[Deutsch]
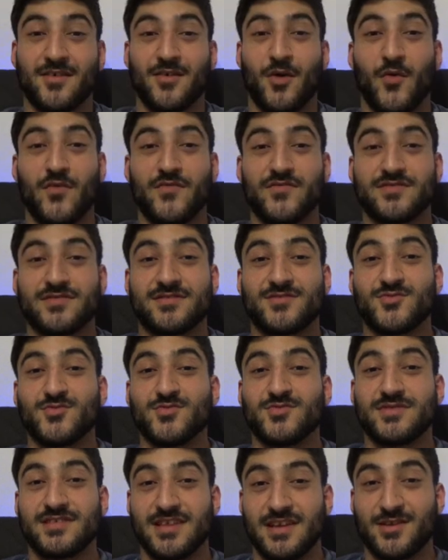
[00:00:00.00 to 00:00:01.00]
auf
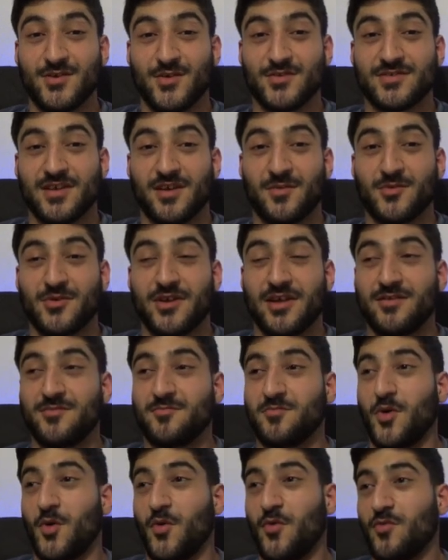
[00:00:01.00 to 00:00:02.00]
zu 10.000
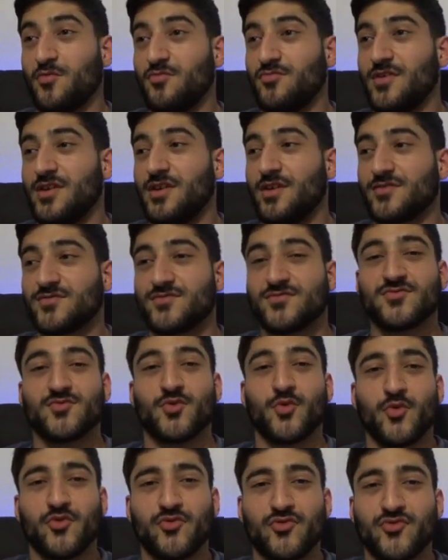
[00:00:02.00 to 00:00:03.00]
Abonnenten, auch wenn das ein
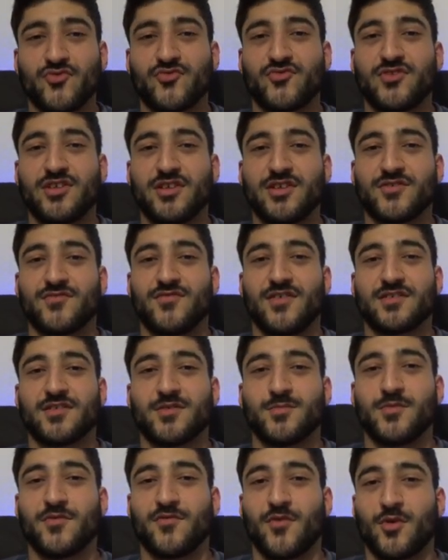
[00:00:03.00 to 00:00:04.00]
größeres Ziel ist, was
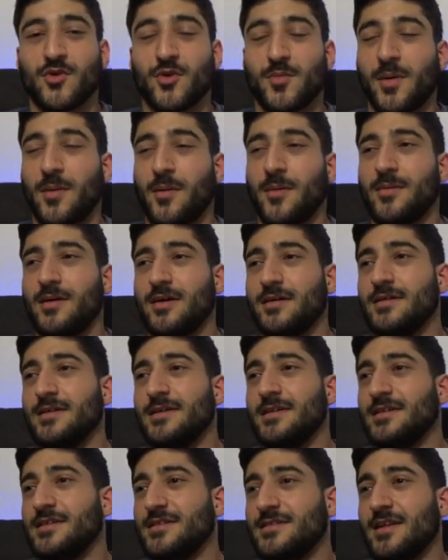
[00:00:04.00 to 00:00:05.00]
ich mir vorgenommen habe. Aber
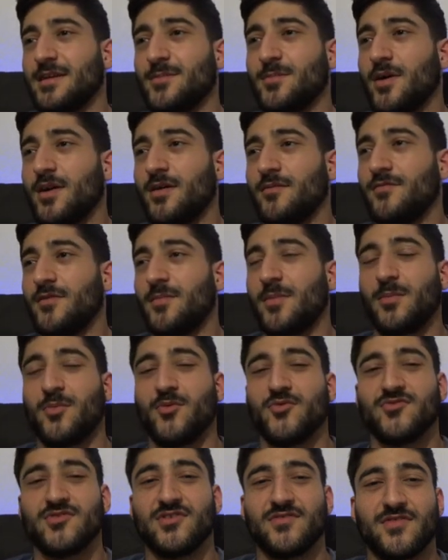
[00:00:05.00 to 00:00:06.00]
ich denke mal, wenn man
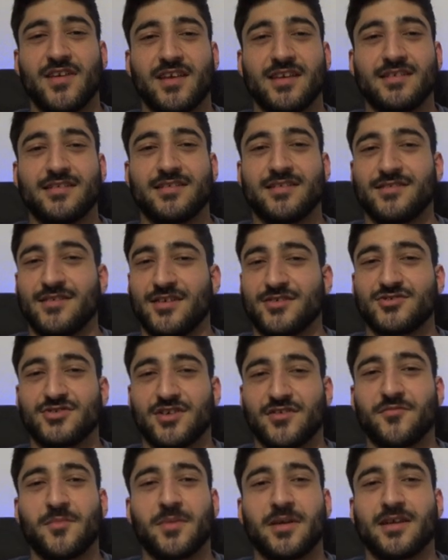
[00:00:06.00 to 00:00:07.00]
positiv denkt, dann
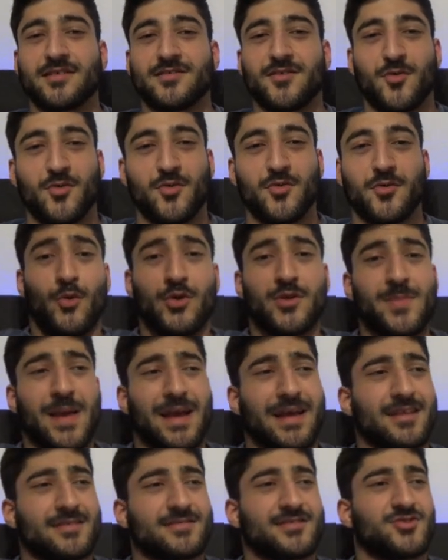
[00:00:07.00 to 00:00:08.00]
schafft man das auch. Und ich
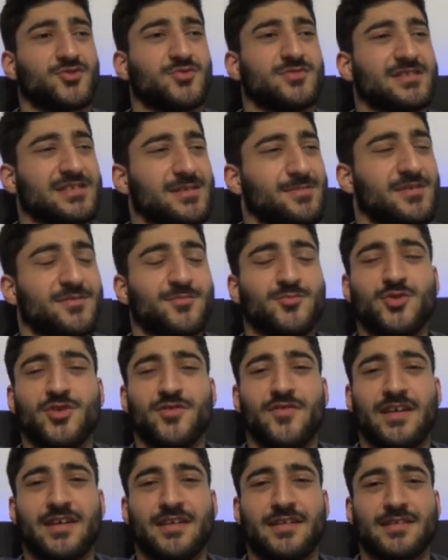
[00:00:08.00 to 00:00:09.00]
merke, dass ich schon ziemlich
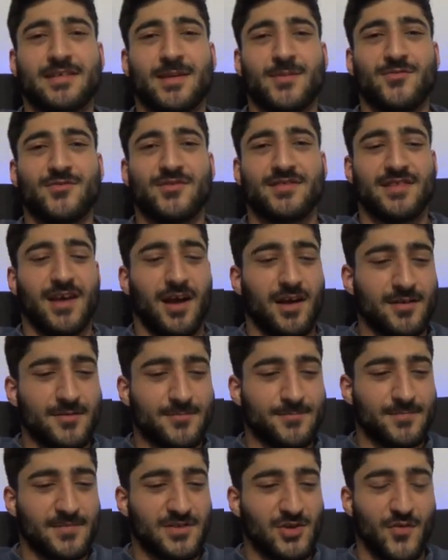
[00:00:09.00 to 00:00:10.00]
müde werde. Deshalb würde ich
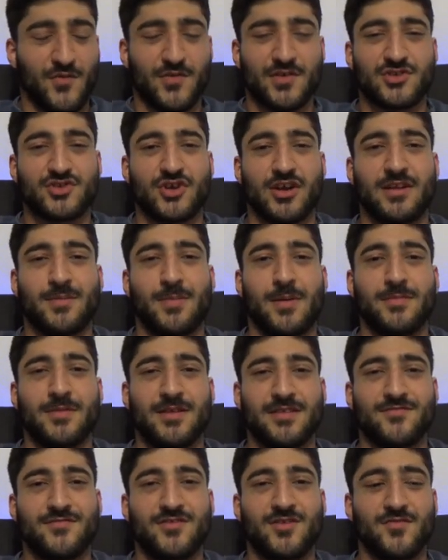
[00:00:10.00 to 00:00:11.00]
sagen, ich hoffe, ihr schaltet beim
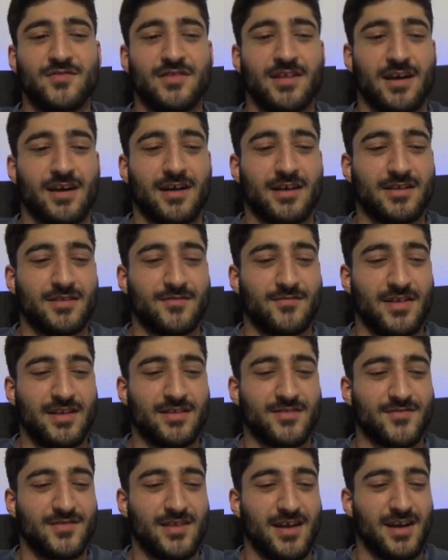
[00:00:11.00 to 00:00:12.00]
nächsten Video wieder ein, wenn
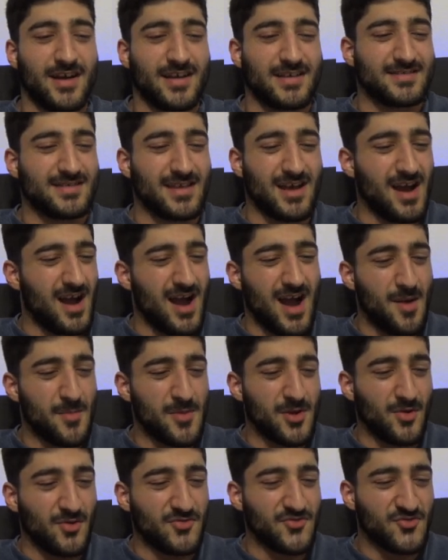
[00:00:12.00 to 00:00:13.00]
es wieder heißt
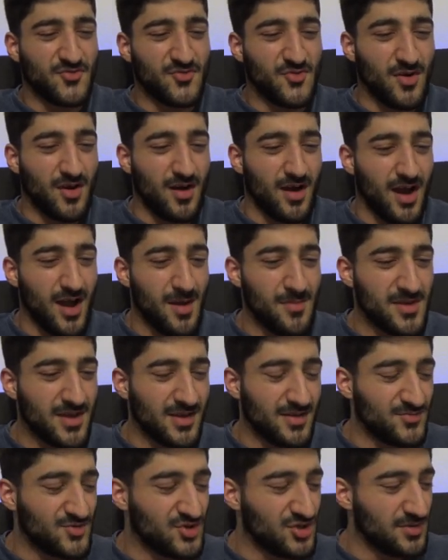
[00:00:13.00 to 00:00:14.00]
Amir on Tour,
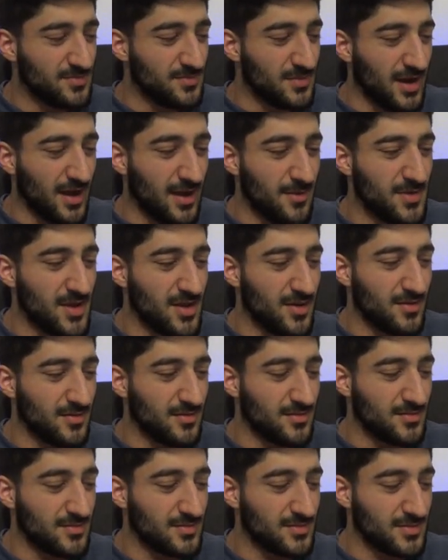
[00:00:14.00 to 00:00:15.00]
Amir im Gym,
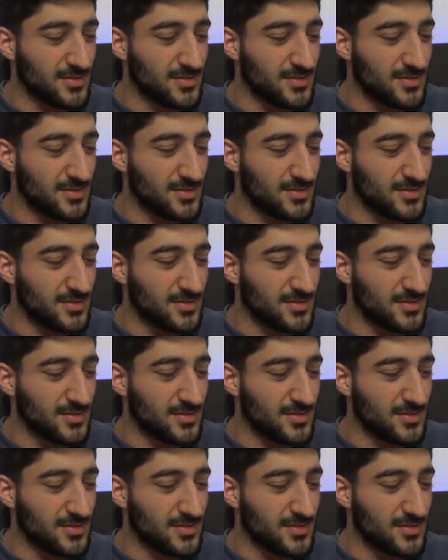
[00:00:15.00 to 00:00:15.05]
Amir.